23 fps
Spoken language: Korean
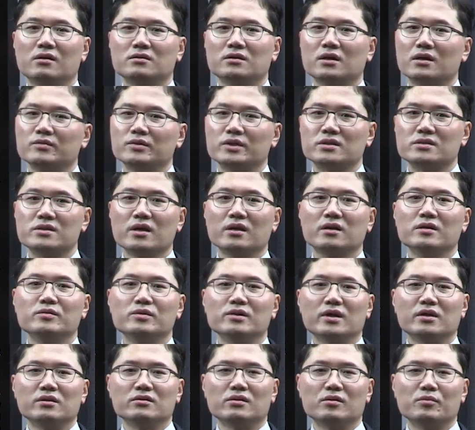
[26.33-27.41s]
사람들이
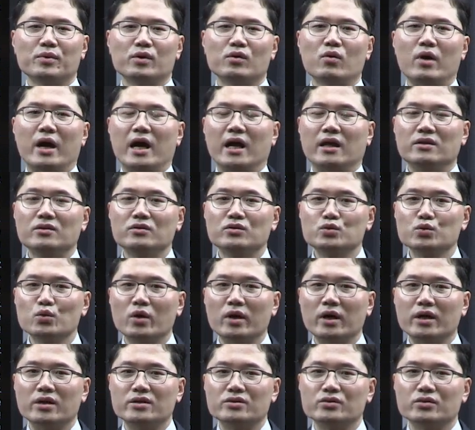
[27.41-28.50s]
세금을 내는 걸 별로 안
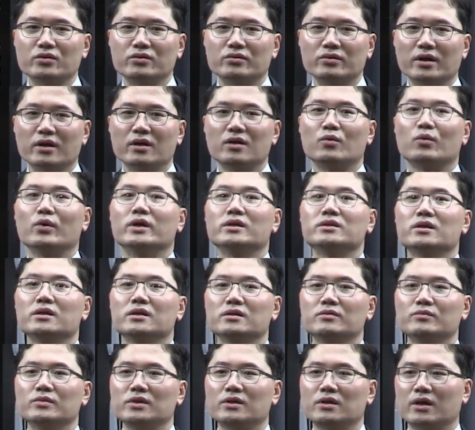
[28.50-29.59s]
좋아하죠. 내가 왜
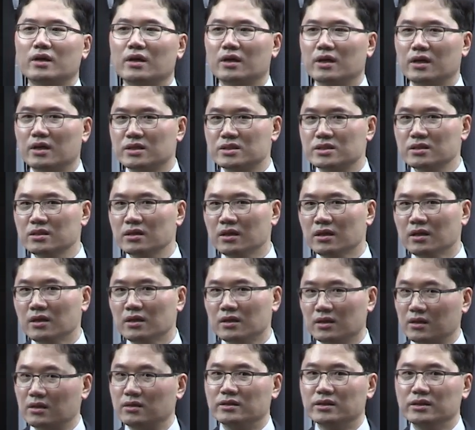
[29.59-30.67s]
세금을 내야 하지?
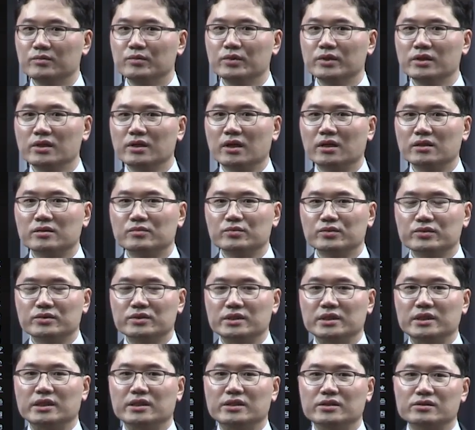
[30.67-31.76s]
그러니까 의문을 갖는
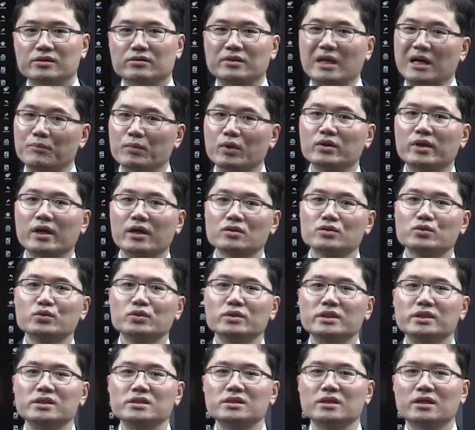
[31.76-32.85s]
분들이 있어요. 뭐 내가
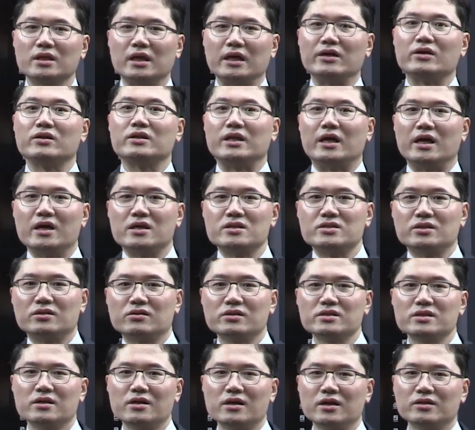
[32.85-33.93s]
소득이 있으니까 당연히 내야지
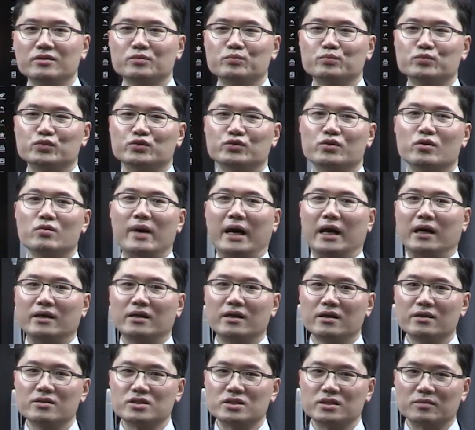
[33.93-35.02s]
이렇게 생각하는 분도
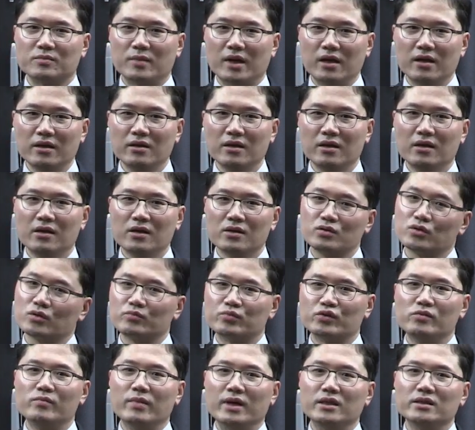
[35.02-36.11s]
많겠지만
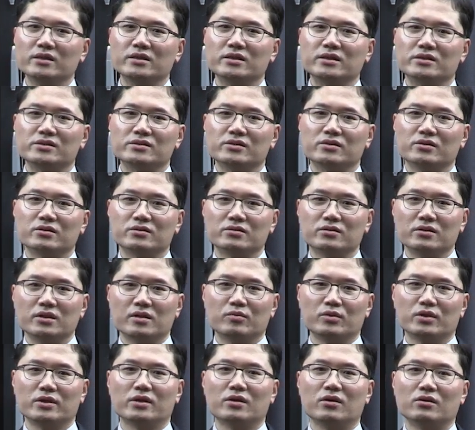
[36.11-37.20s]
조금 불만들이 있어요.
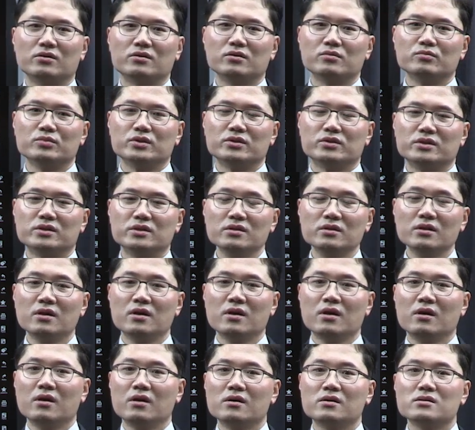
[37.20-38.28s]
그러다 보니까 어떤 분들은
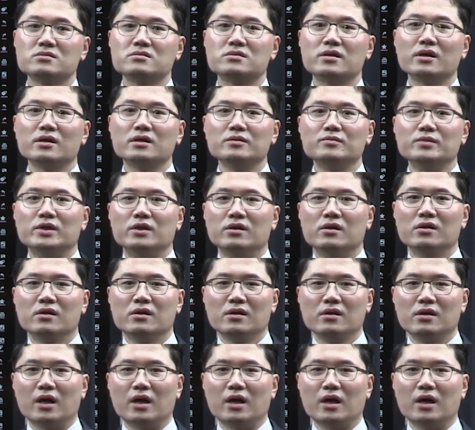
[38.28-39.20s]
세금을